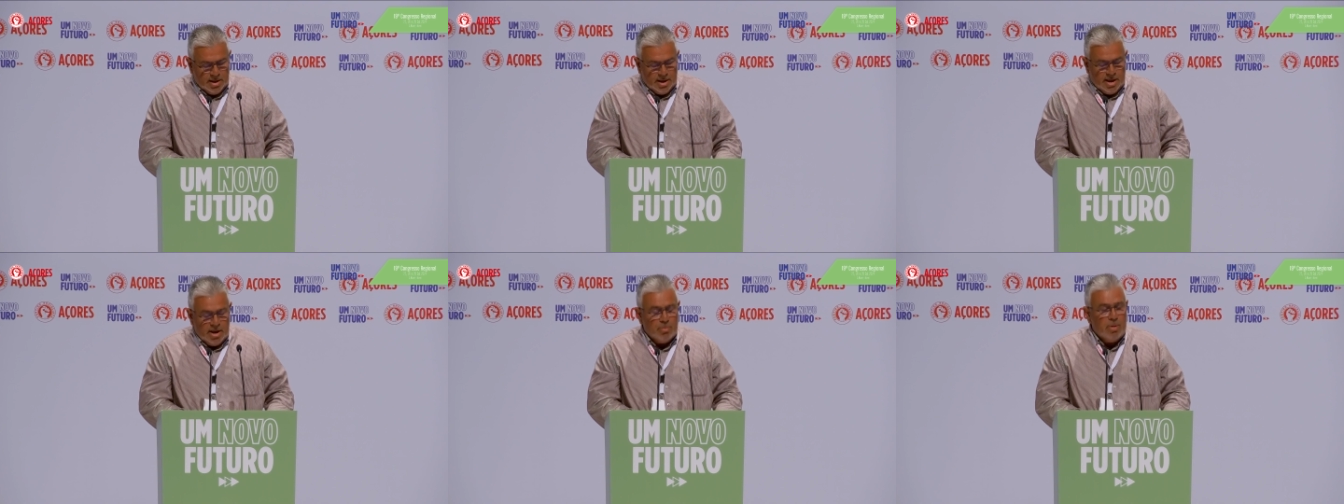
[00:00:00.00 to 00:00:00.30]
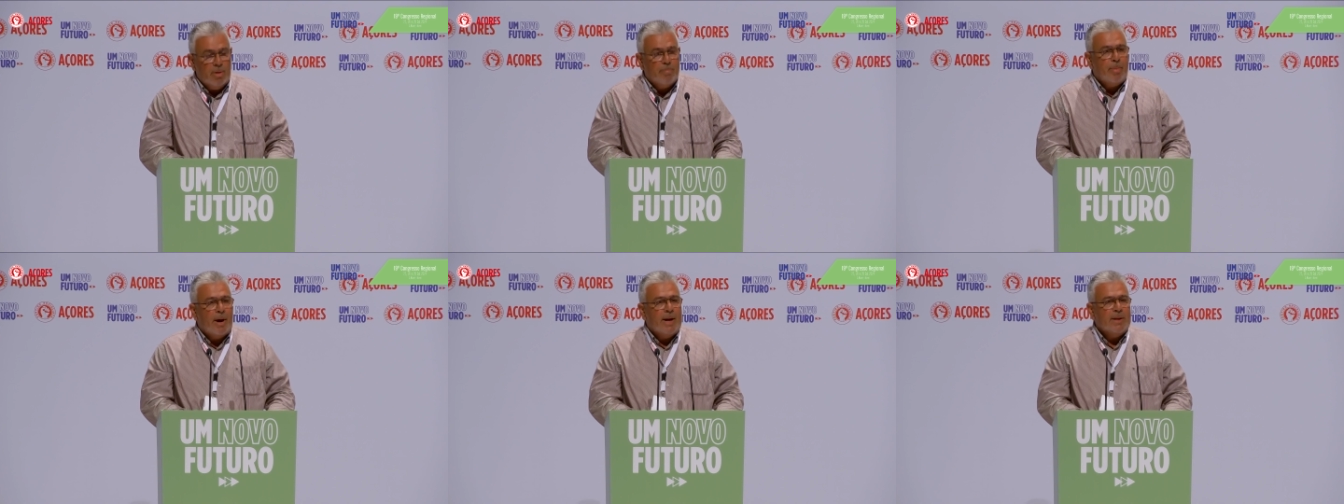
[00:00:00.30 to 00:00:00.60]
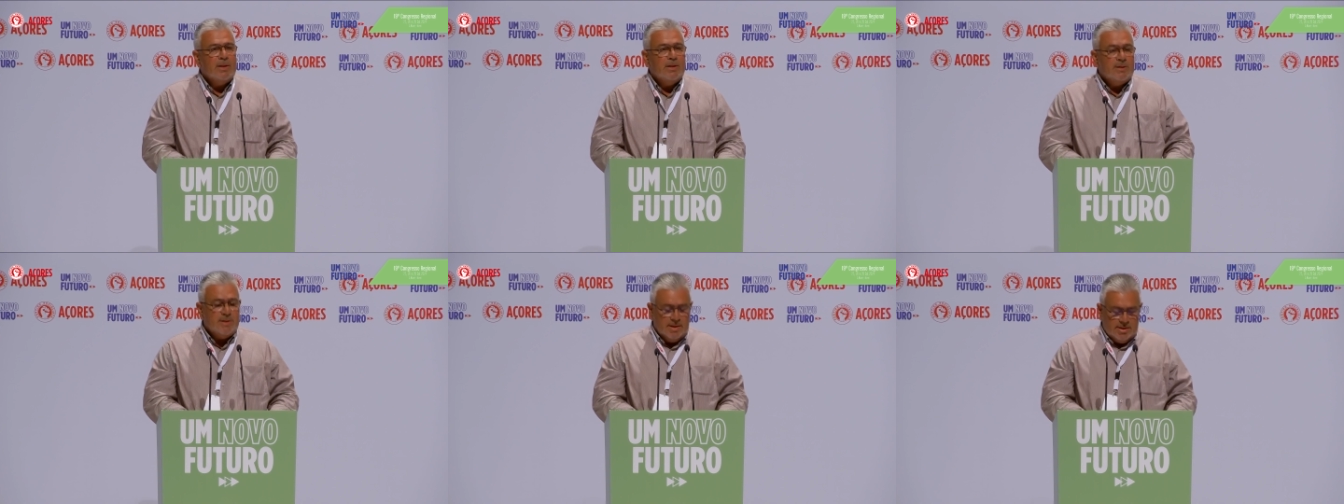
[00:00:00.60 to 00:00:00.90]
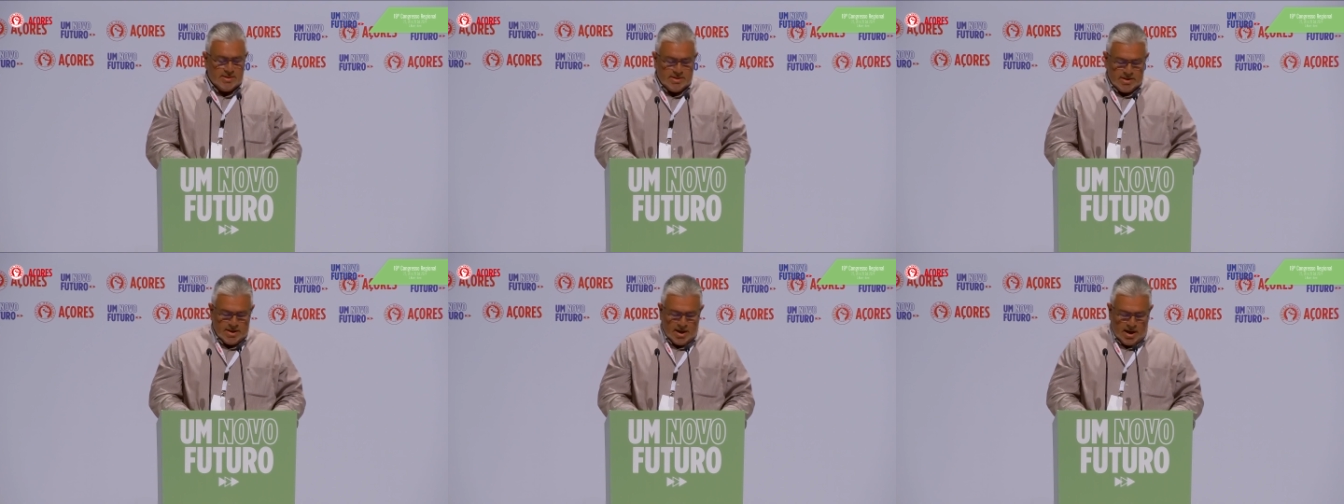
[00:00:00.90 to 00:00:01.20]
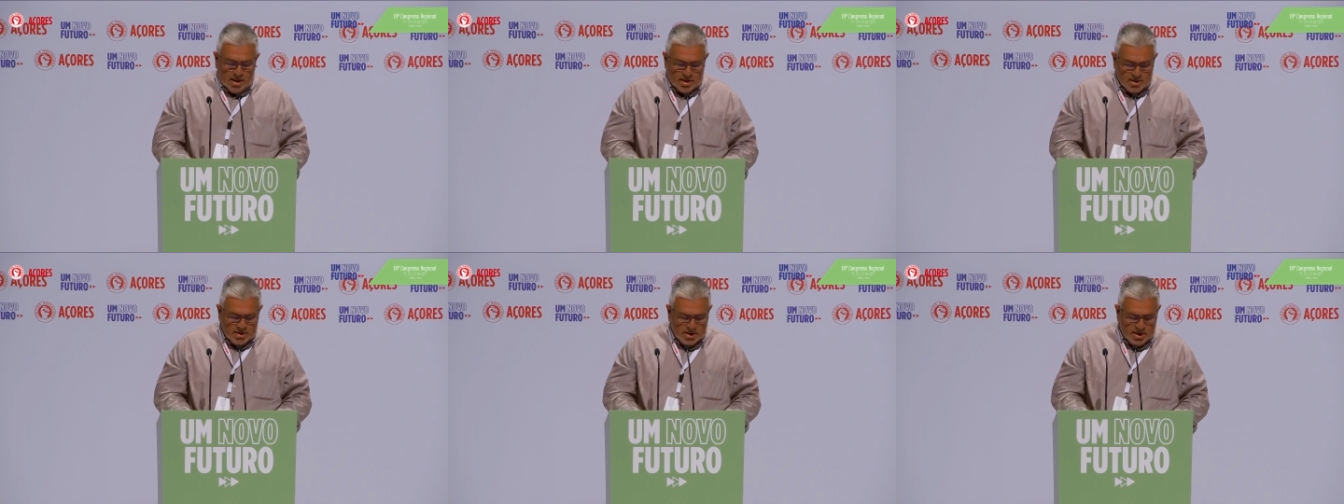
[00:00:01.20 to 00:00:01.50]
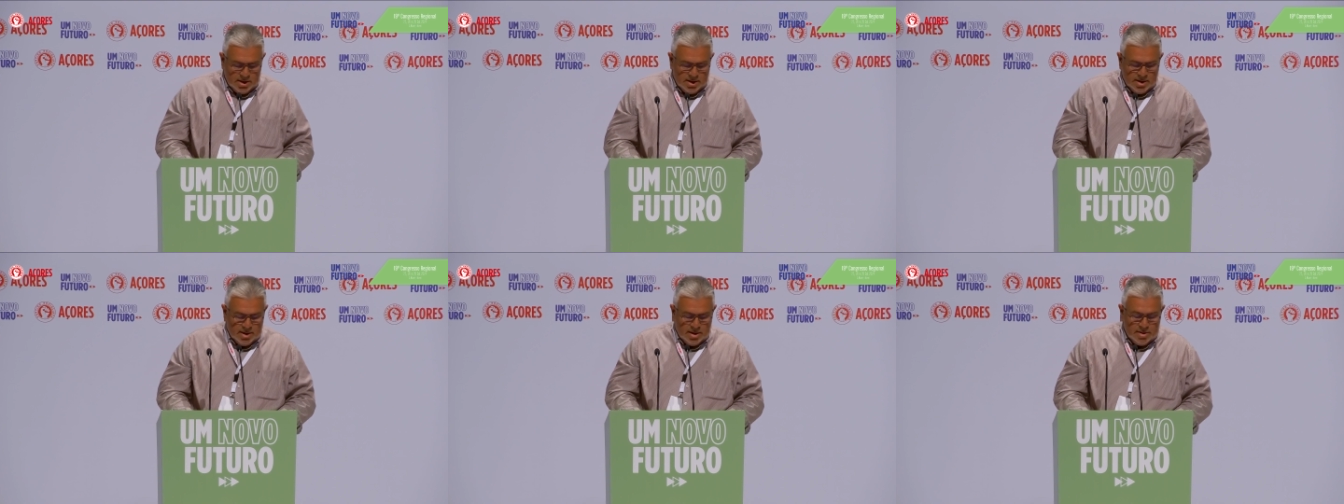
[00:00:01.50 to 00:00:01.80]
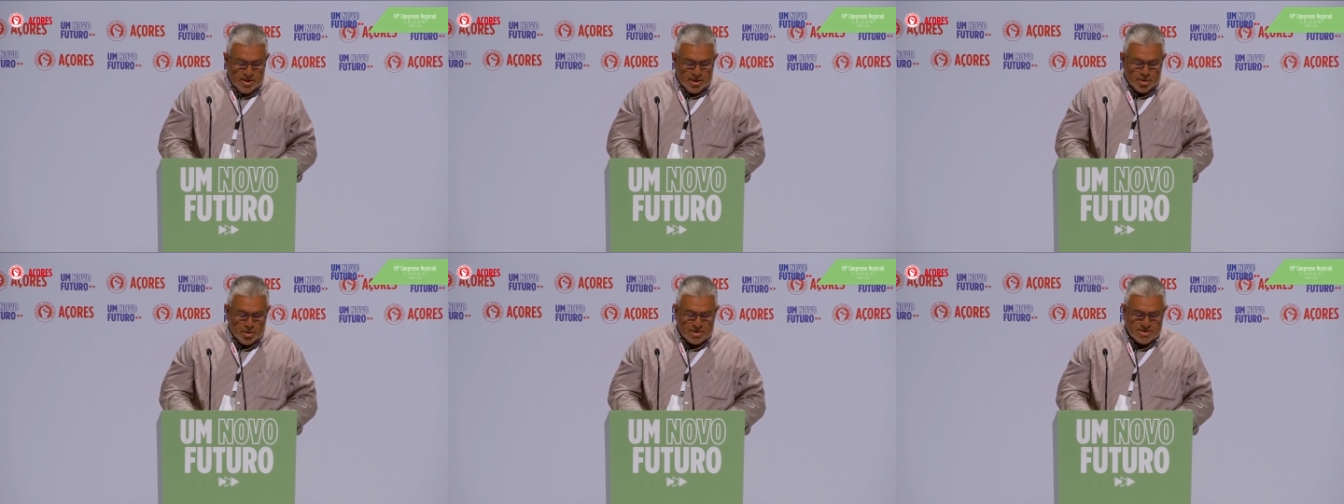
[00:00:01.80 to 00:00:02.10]
é uma parte essencial
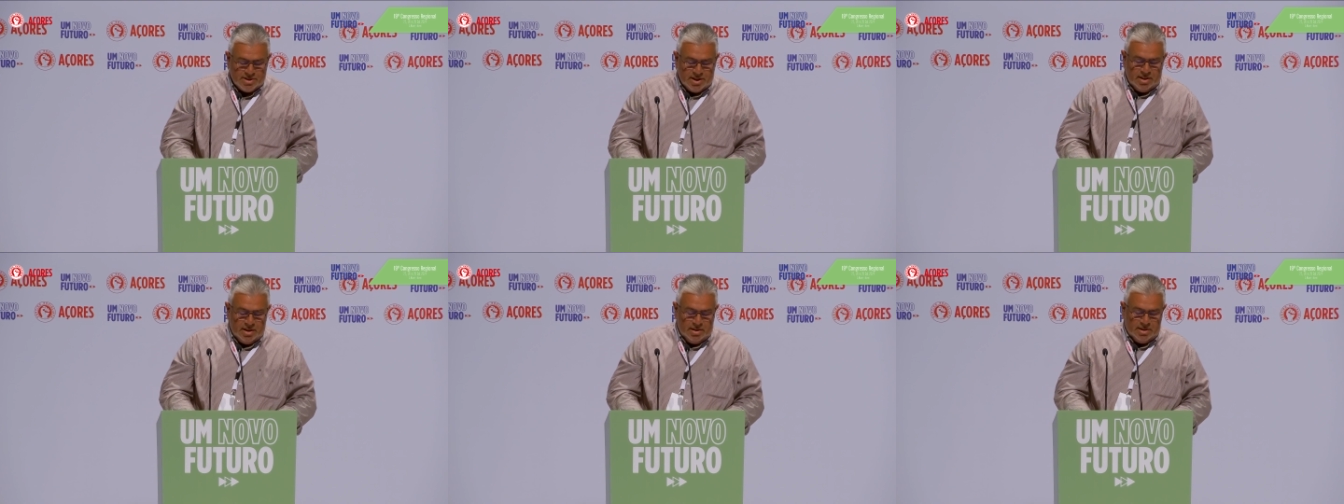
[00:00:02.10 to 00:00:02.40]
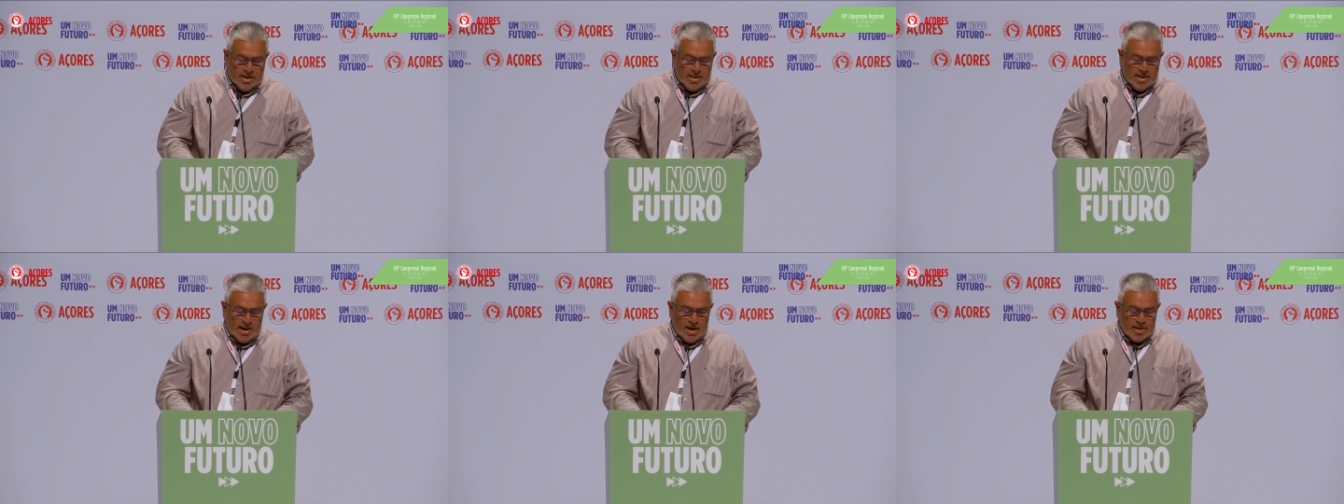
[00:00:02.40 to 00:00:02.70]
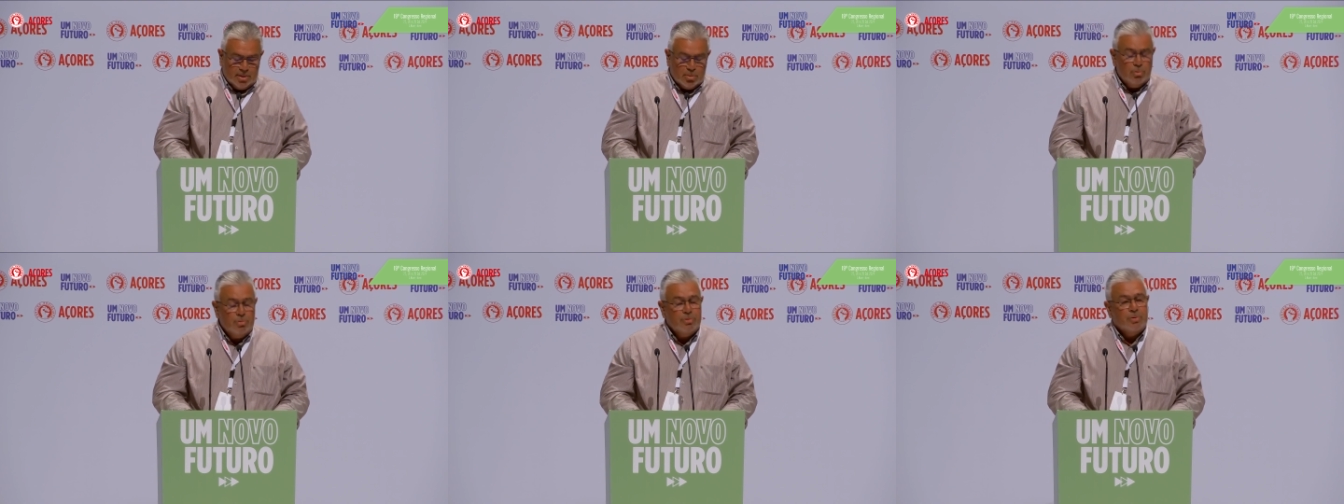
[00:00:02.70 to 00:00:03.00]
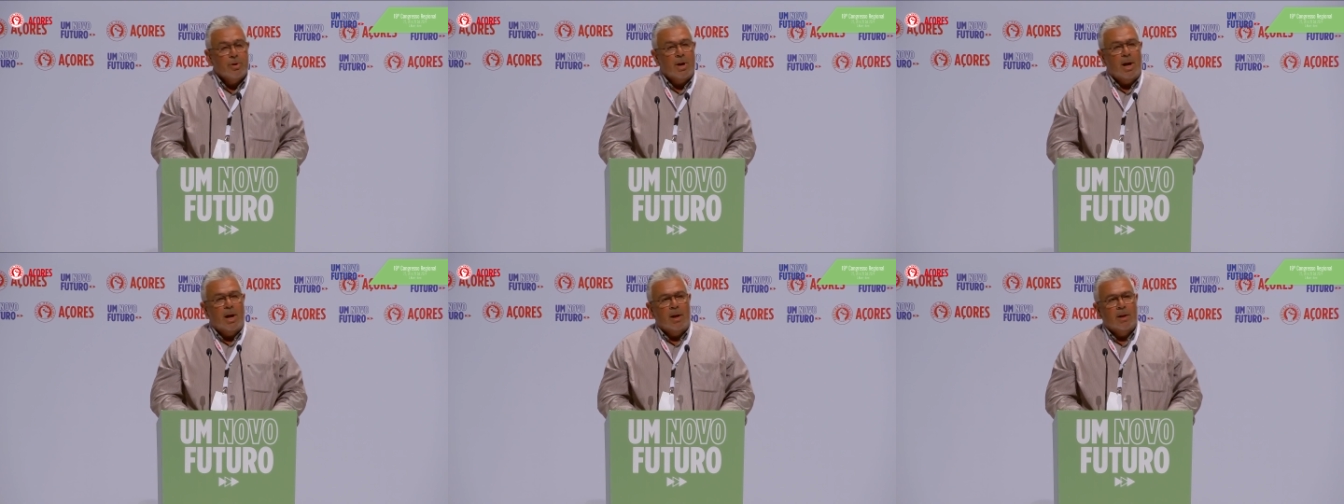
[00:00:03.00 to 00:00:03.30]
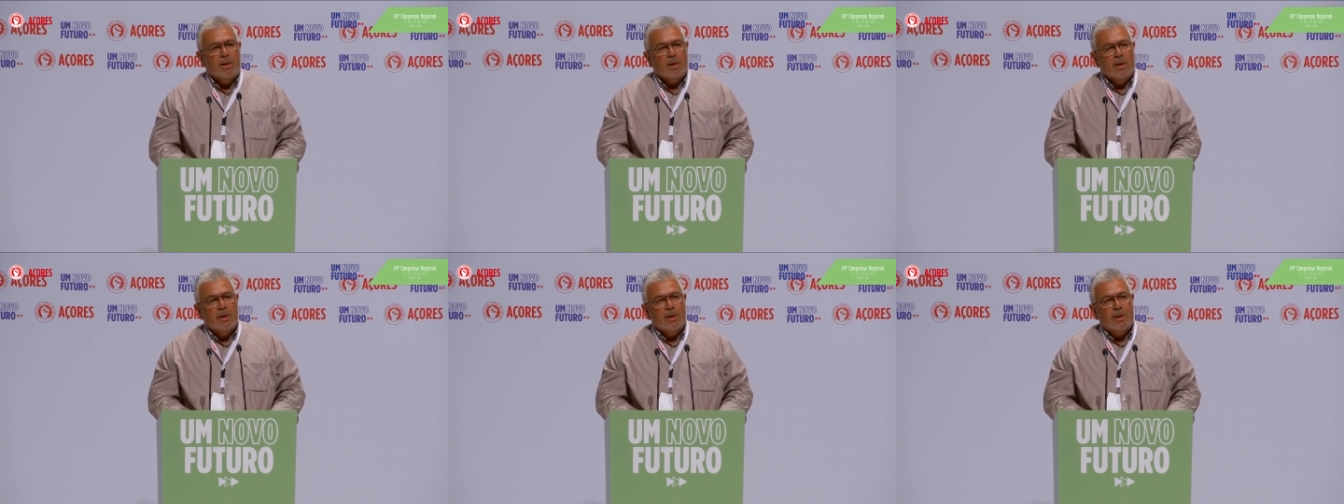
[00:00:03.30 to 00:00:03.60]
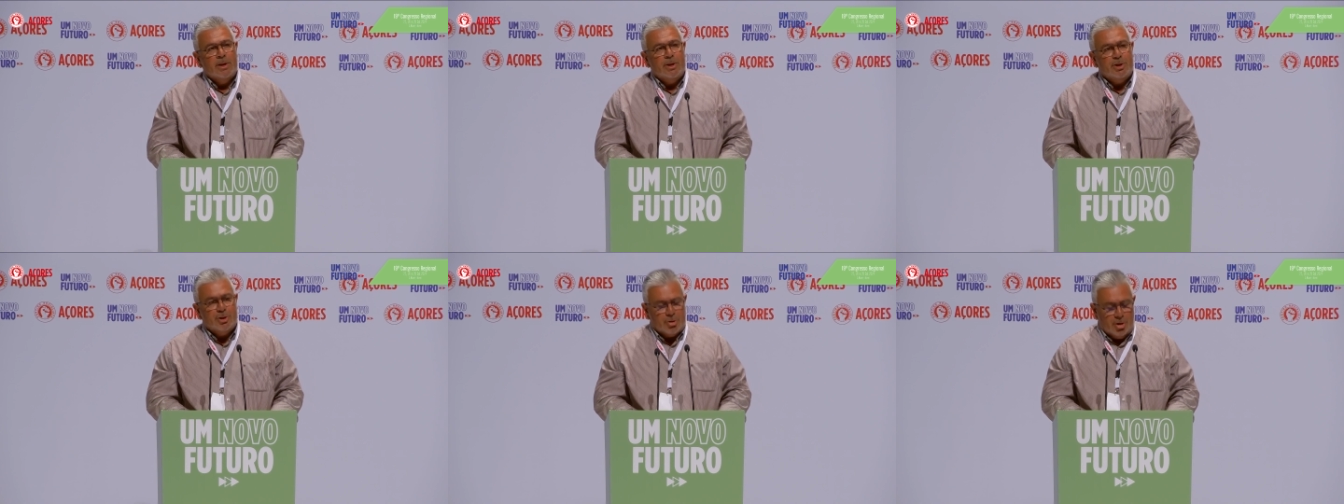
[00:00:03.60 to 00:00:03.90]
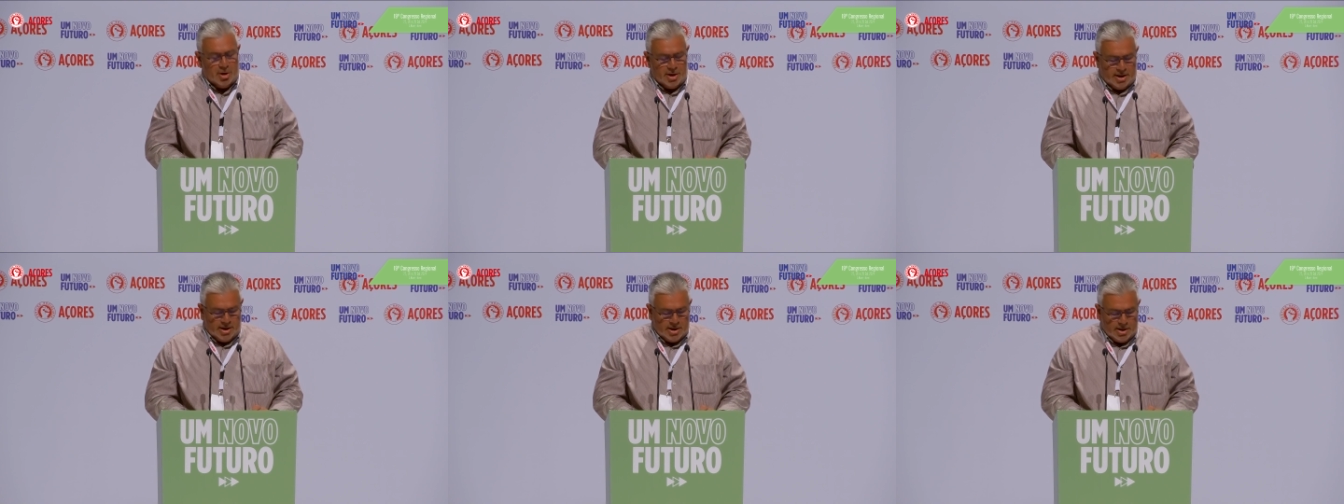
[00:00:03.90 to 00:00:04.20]
da nossa identidade cultural e
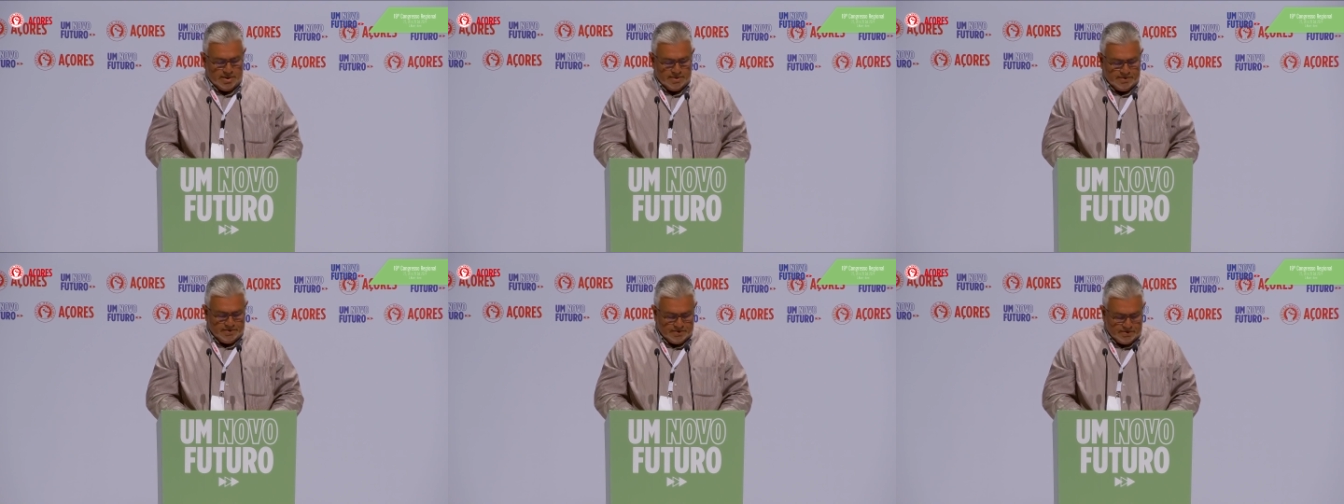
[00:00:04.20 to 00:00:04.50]
histórica.